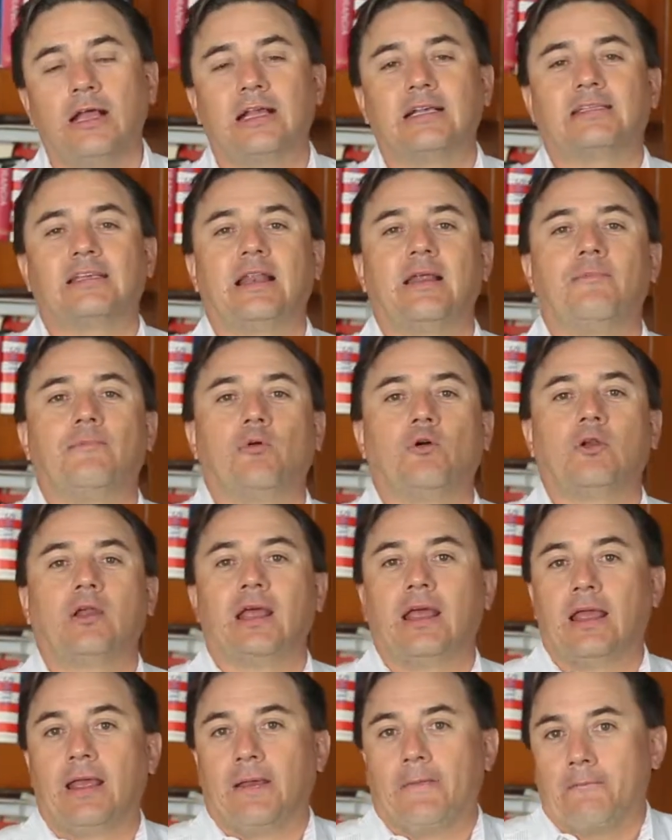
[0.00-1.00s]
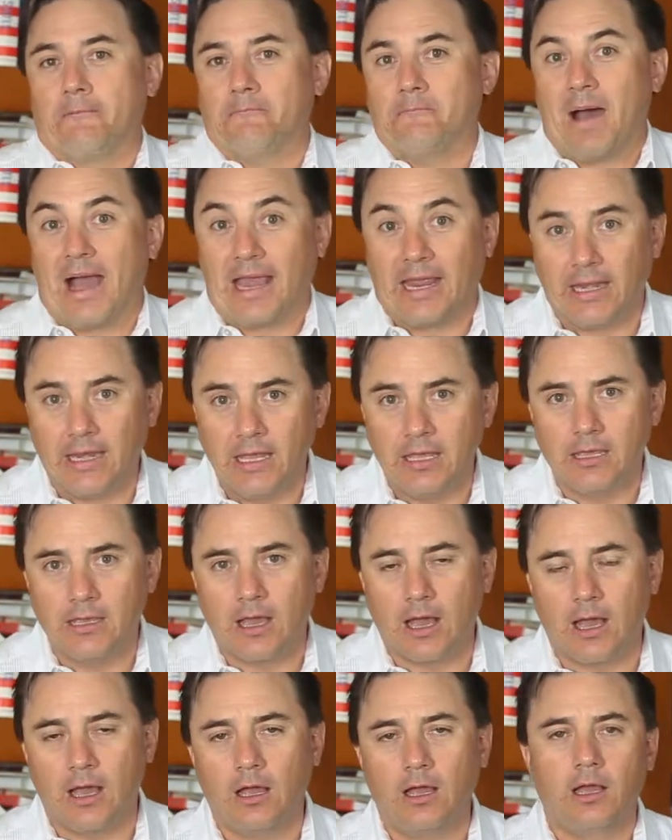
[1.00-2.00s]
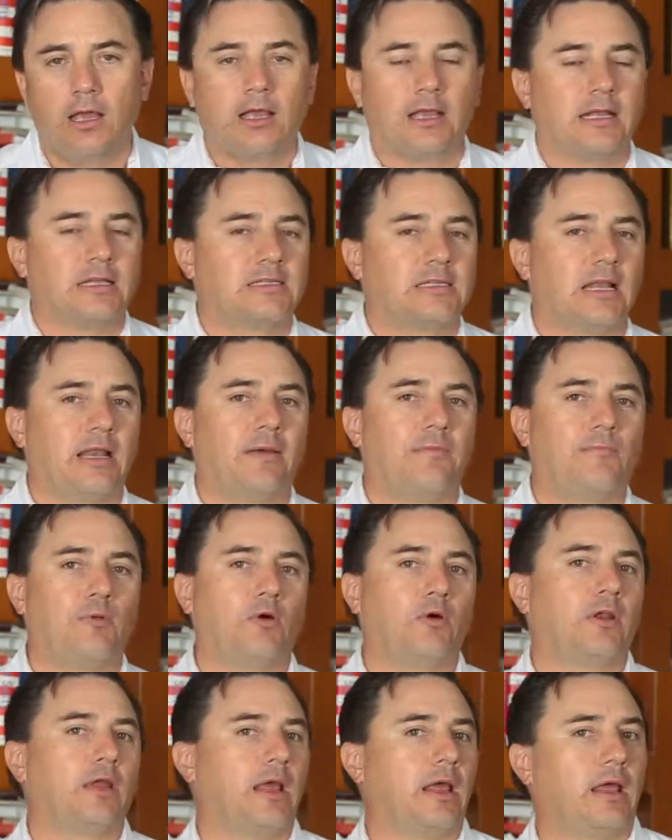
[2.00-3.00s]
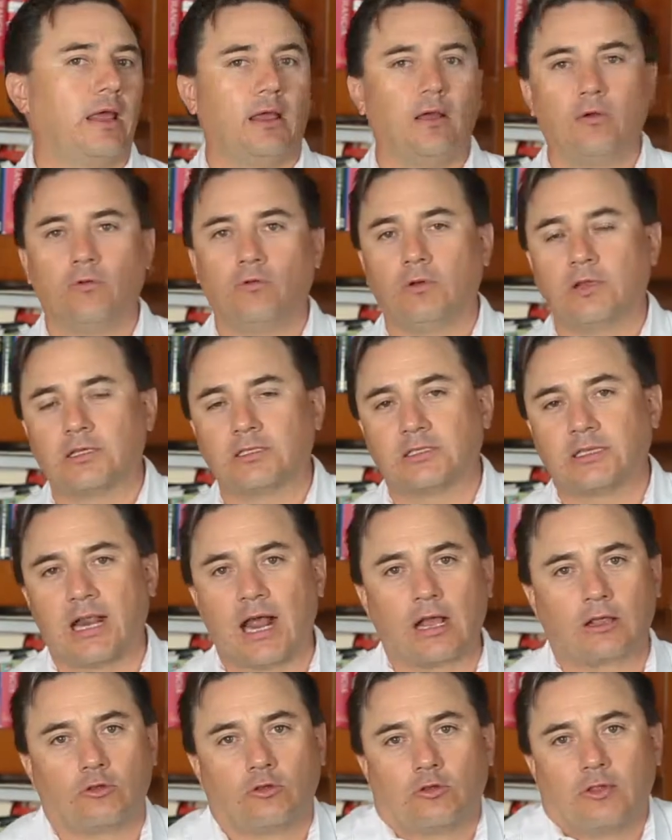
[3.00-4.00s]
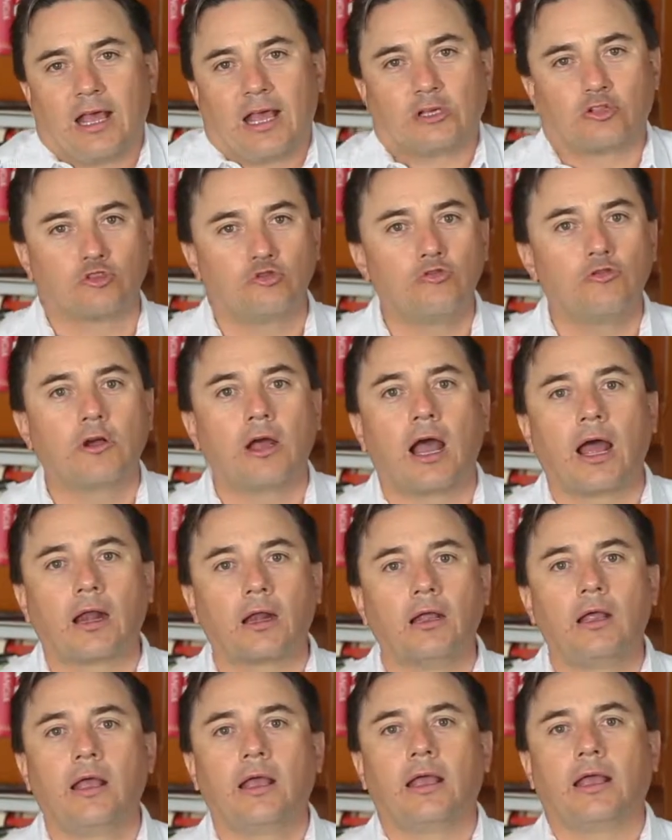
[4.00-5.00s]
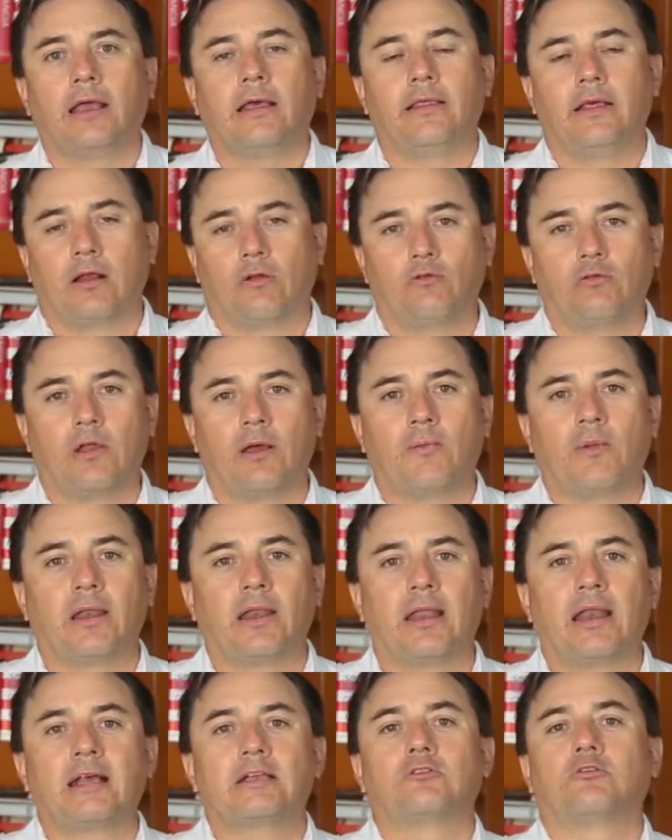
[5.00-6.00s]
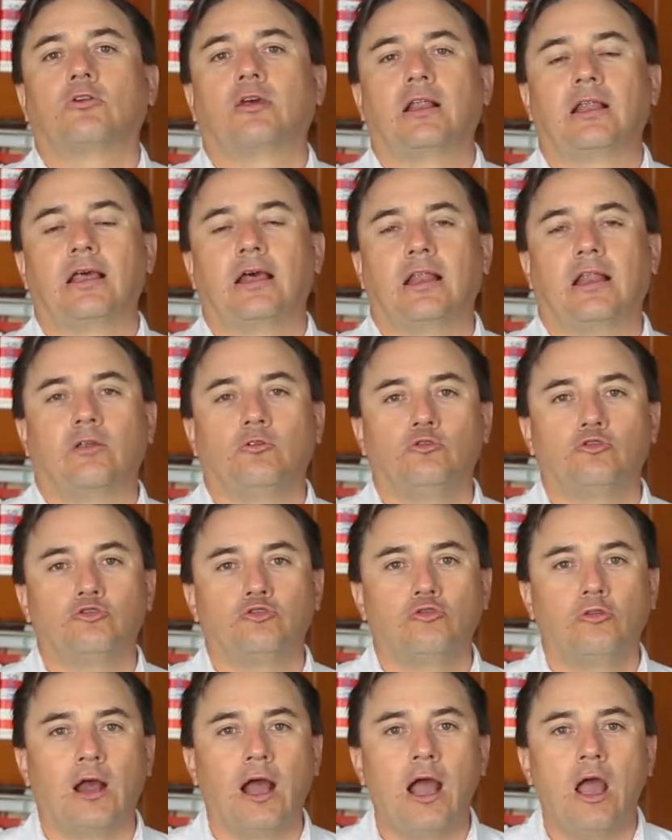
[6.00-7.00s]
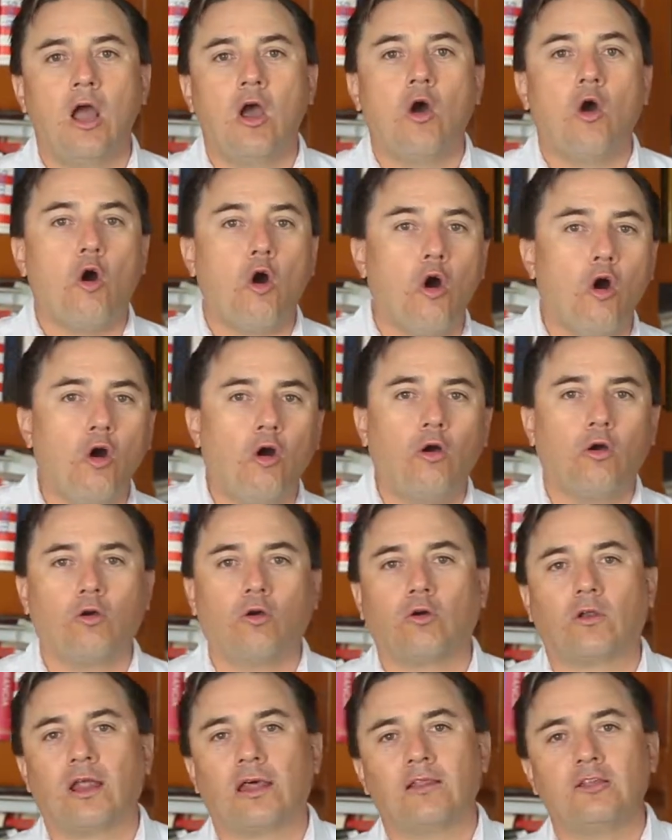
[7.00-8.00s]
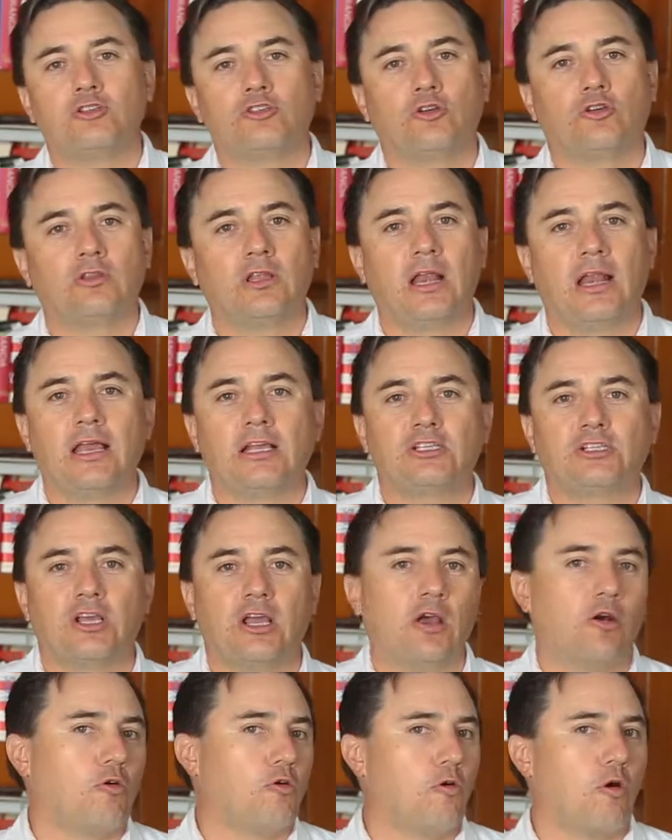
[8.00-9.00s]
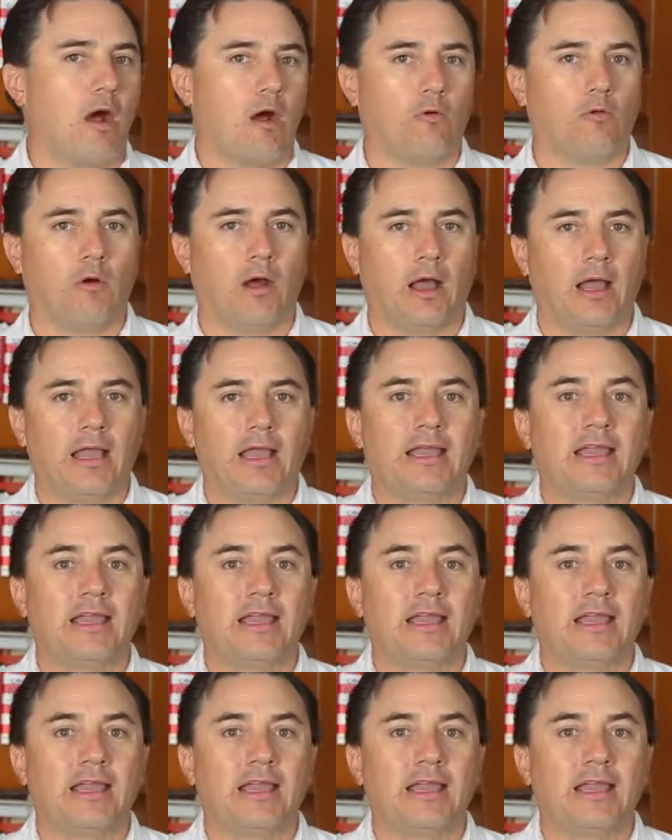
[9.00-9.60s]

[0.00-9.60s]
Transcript: que se le pone vainilla, que se le pone un extracto de azúcar, que de alguna manera es lo que le da la dulzura, o con adición de leche o agua.